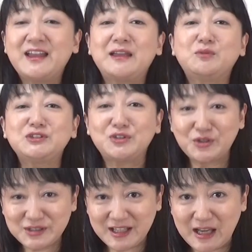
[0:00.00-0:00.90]
えー、もしよ
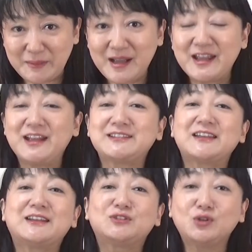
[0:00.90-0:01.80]
ろしければ、えー、
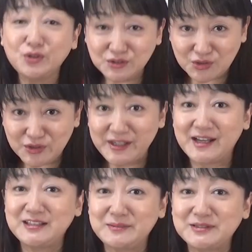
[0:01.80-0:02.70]
チャンネル登録お
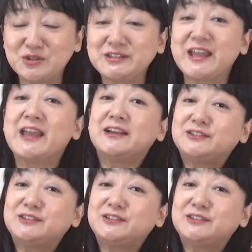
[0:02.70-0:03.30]
願いしますそして